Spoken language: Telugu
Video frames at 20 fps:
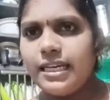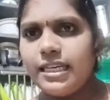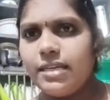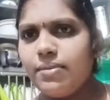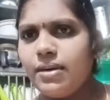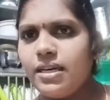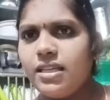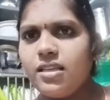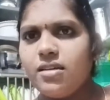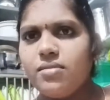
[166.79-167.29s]

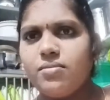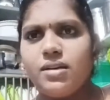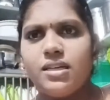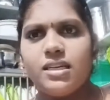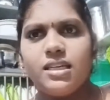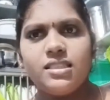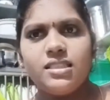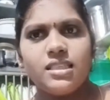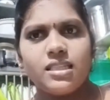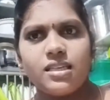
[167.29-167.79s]
గిట్టబడదు
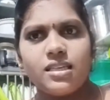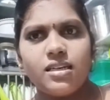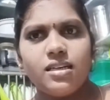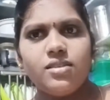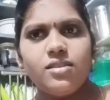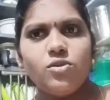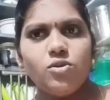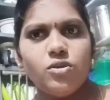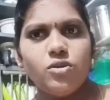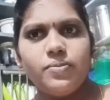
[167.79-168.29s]
అనమాట
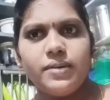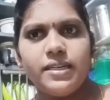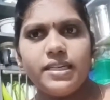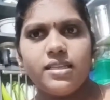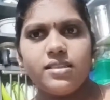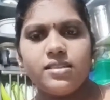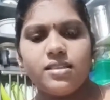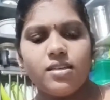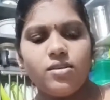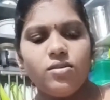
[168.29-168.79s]
చక్కగా తోడు
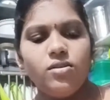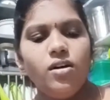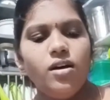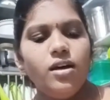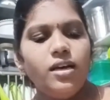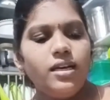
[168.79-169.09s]
పెట్టేశాను